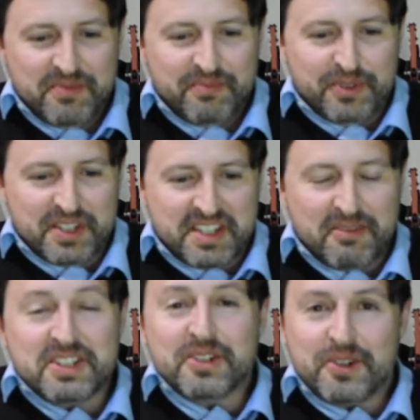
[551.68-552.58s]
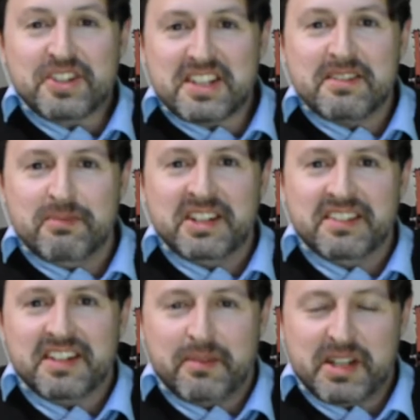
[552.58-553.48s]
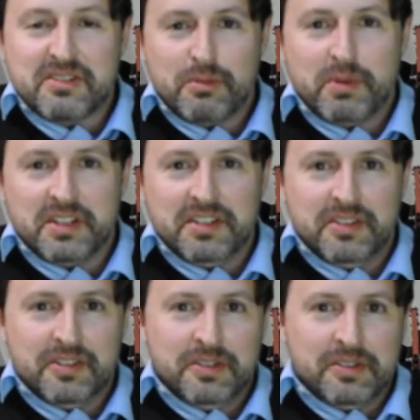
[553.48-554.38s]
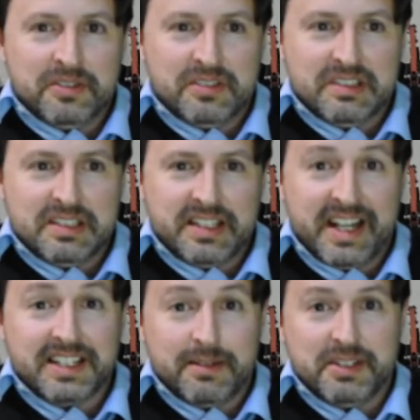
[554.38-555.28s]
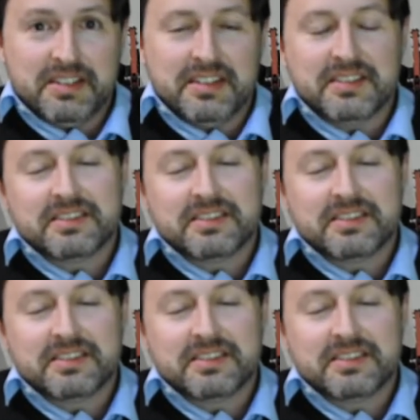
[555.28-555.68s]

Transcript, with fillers: Pues he visto cosas en Blender que me han sorprendido gratamente.